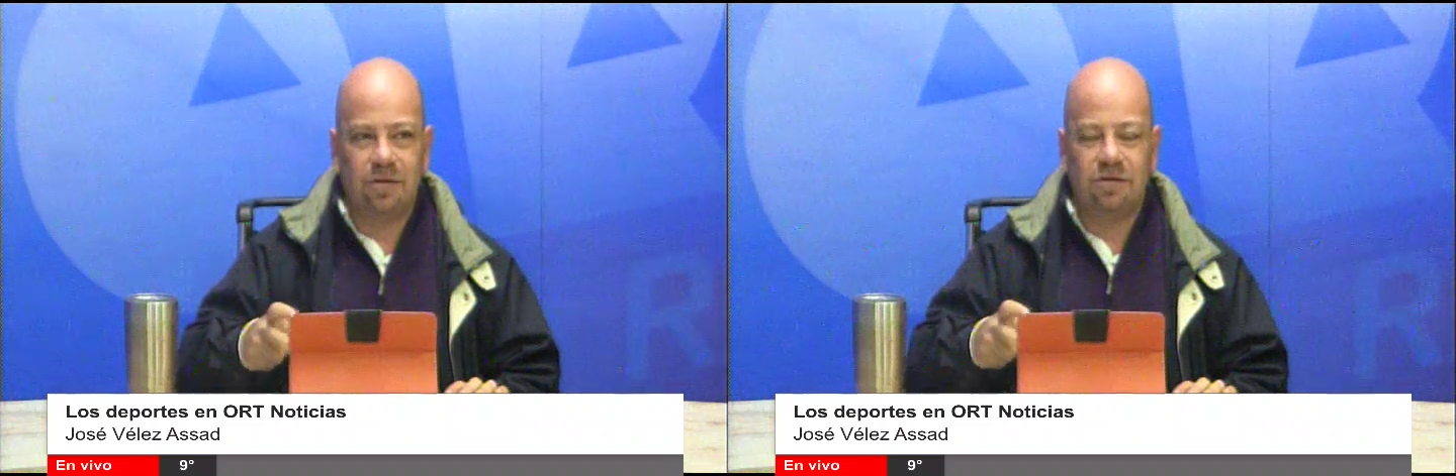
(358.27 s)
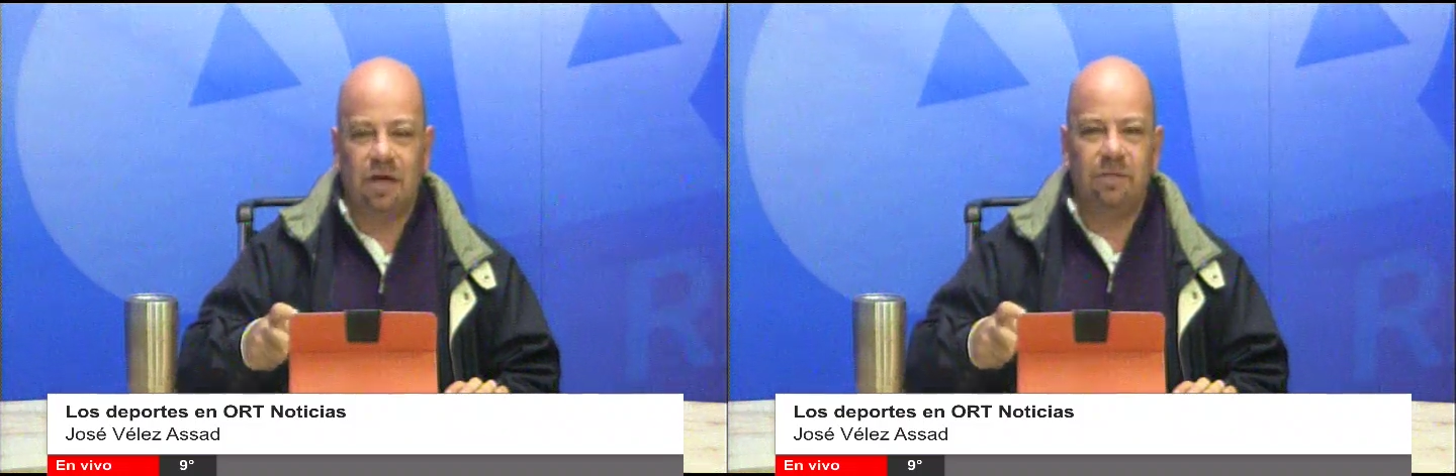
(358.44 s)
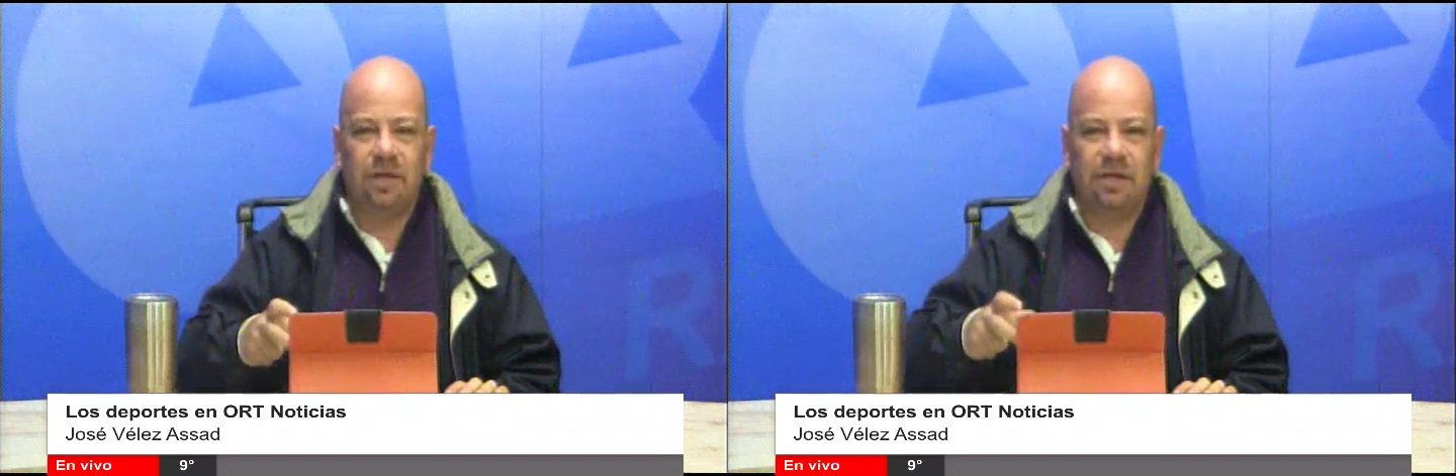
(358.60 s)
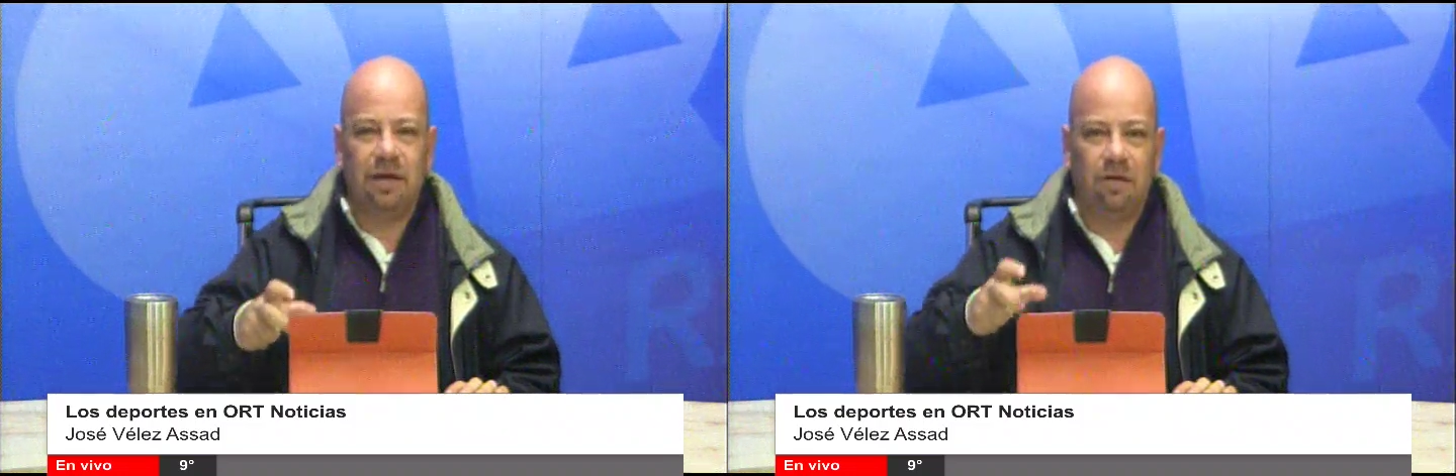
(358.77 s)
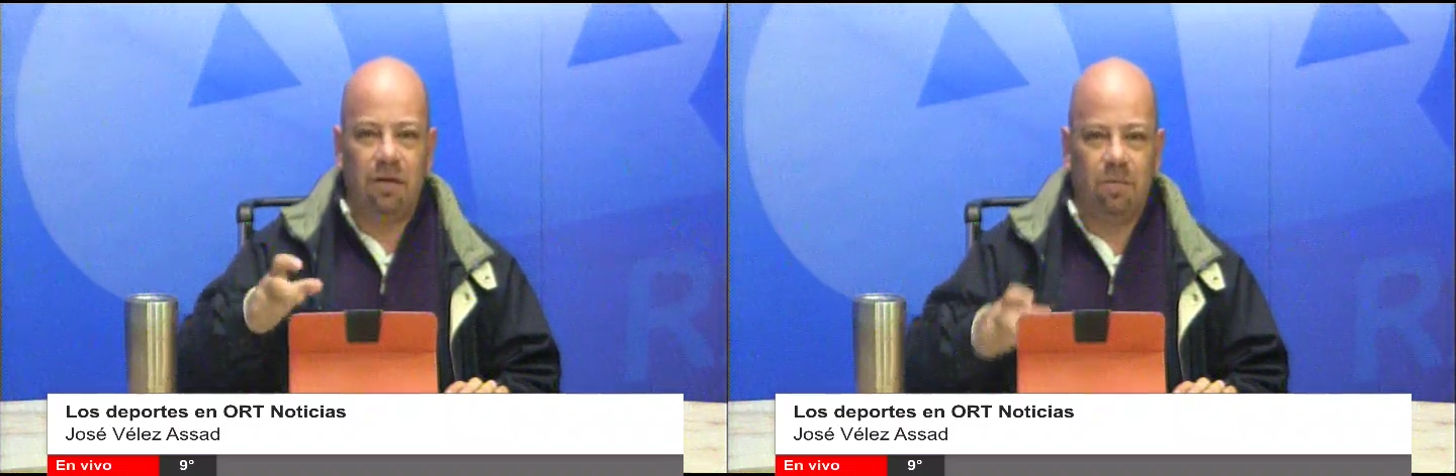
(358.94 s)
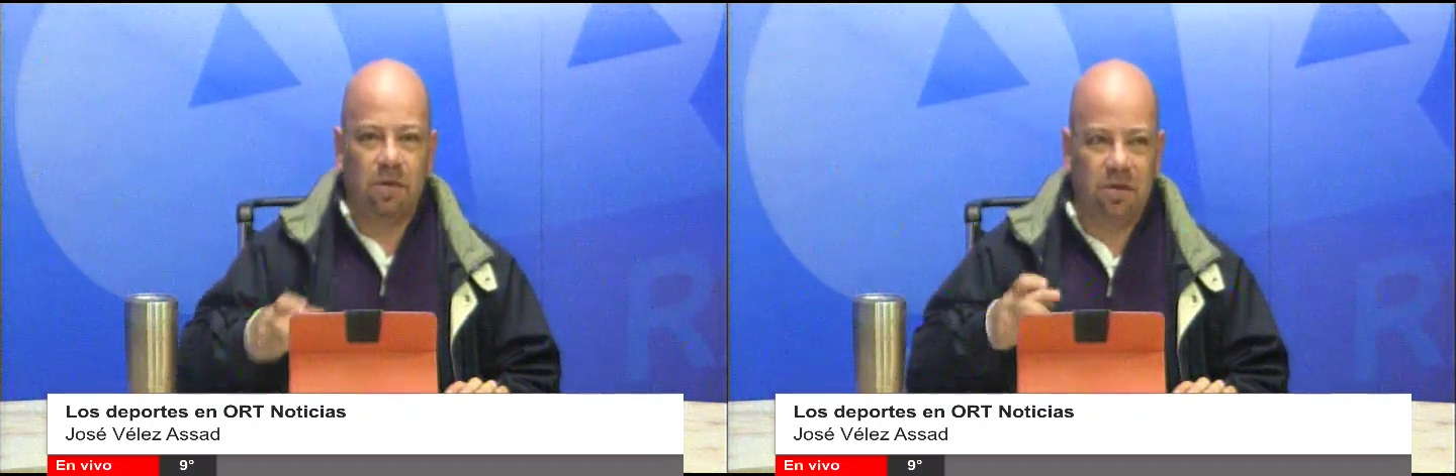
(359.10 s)
no solamente en lo
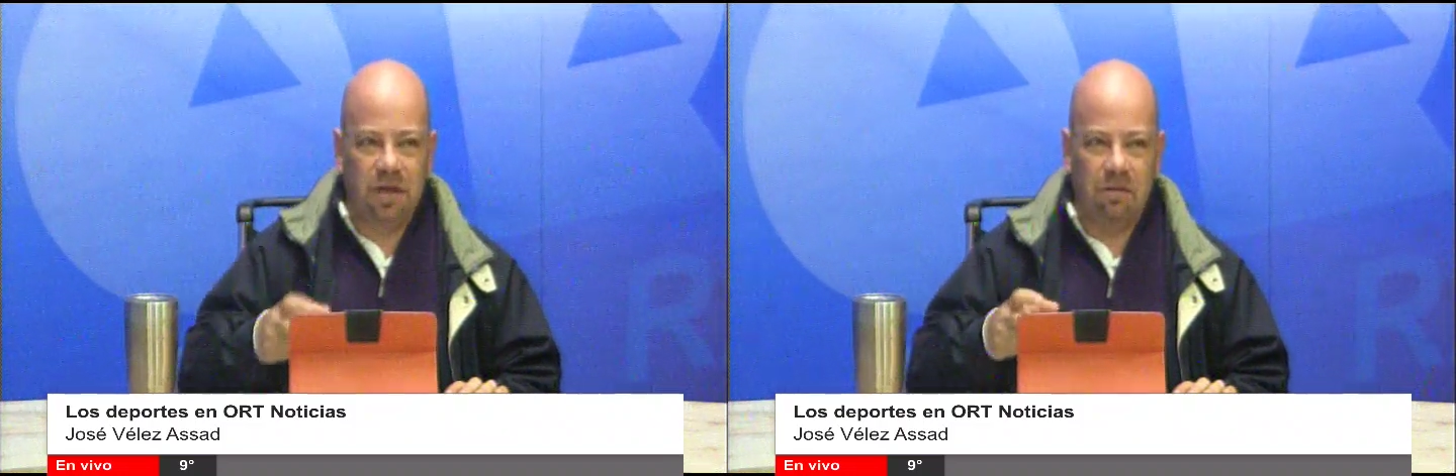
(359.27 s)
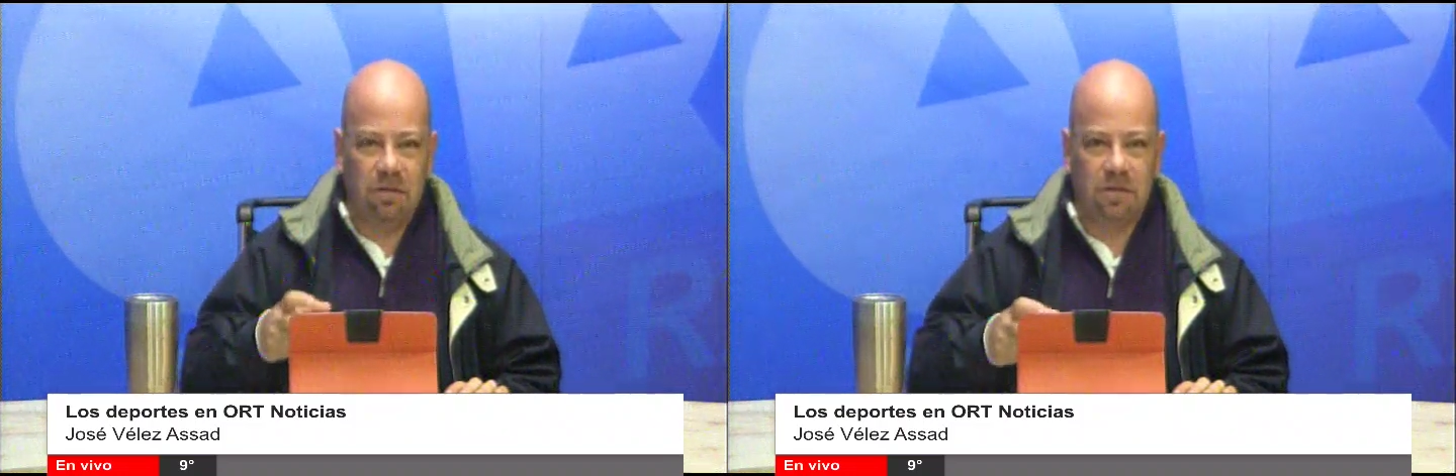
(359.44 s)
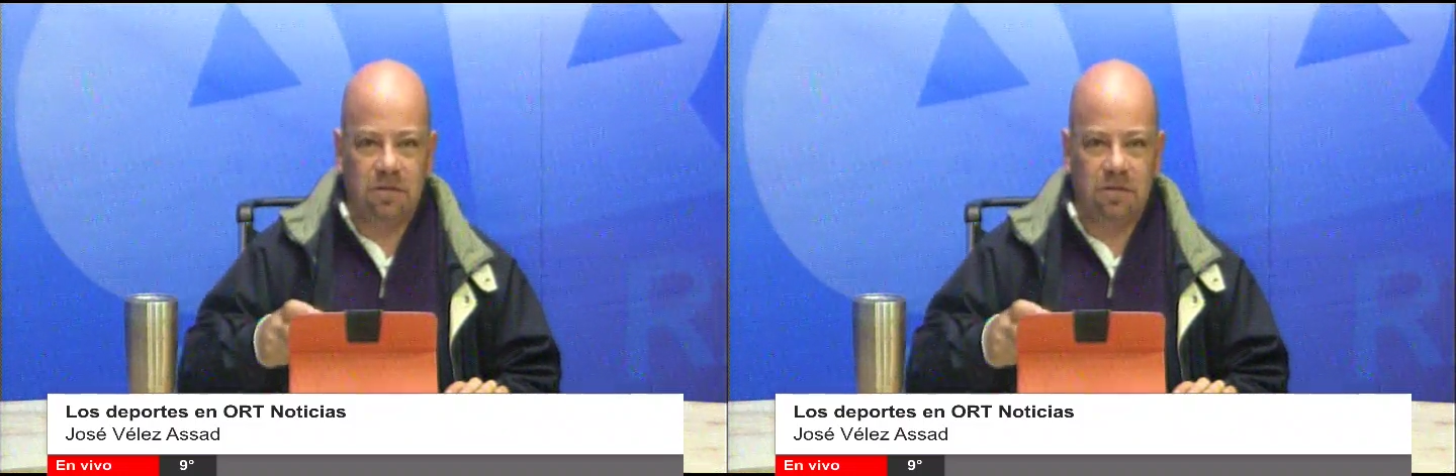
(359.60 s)
deportivo,